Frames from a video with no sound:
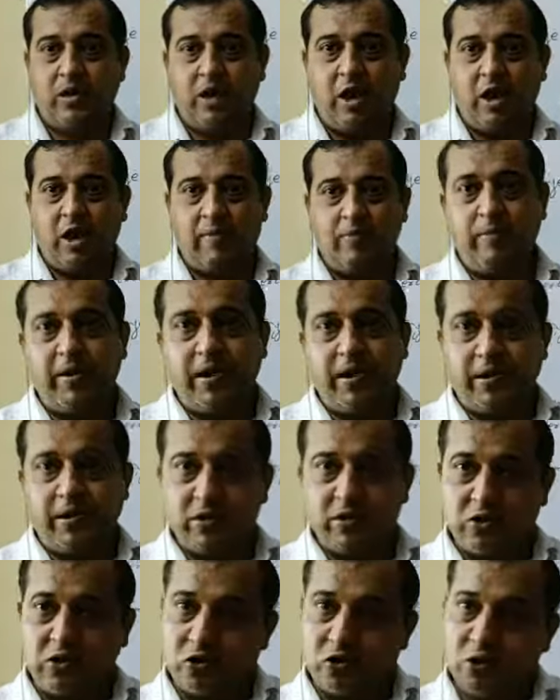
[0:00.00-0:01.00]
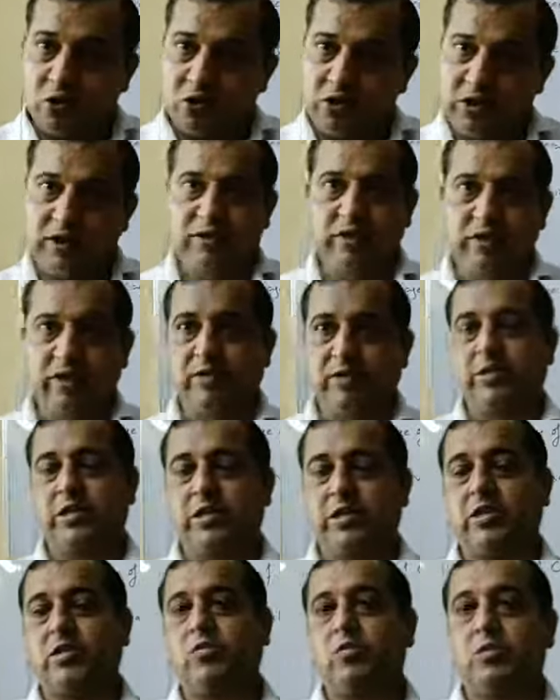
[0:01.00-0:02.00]
आपको मैं दूसरी चेंज बताता
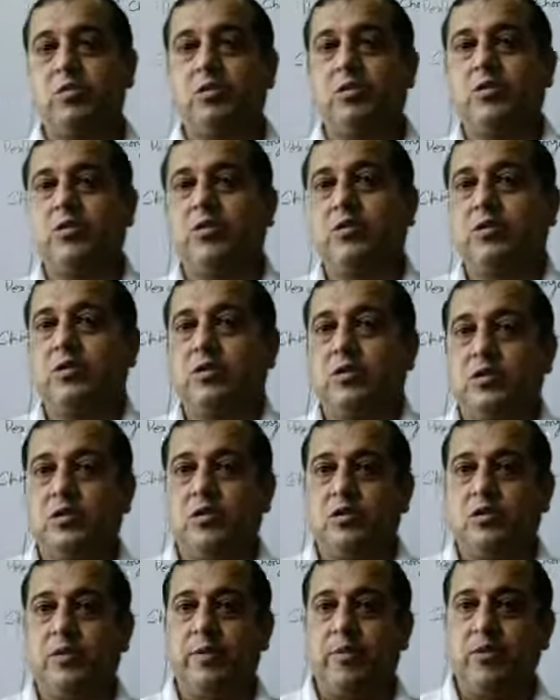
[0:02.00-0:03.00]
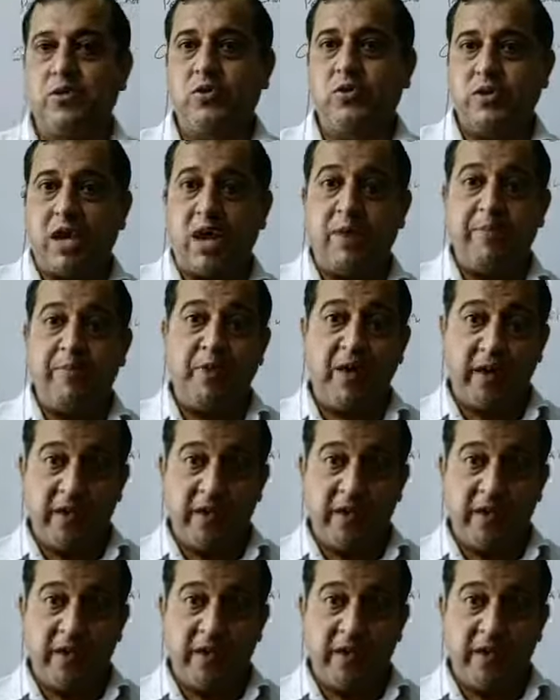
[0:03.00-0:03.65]
हूँ सपोज आपने